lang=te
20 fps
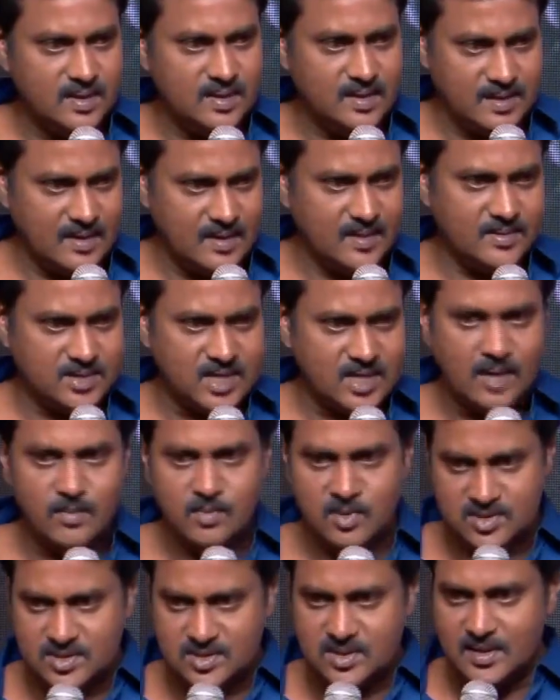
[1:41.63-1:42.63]
ఏదన్నా జాబ్
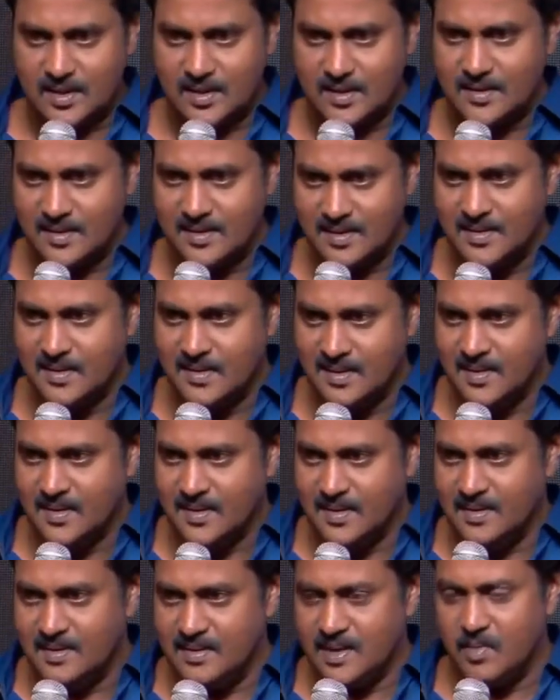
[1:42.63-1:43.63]
వస్తుంది
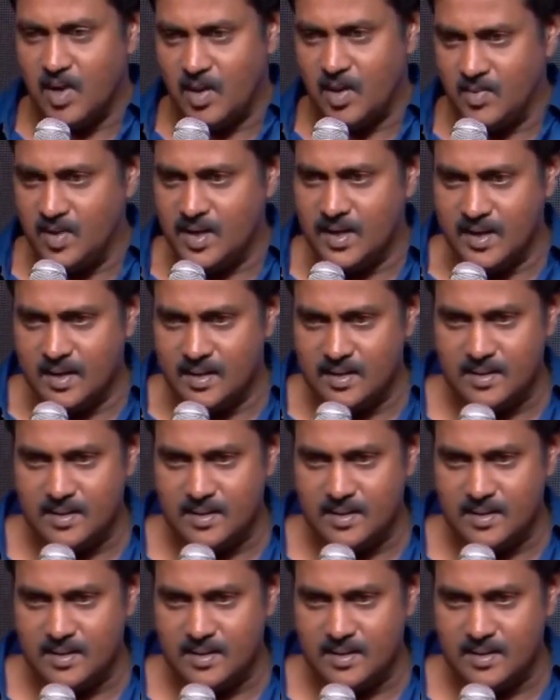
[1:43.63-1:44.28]
నేను మామూలుగా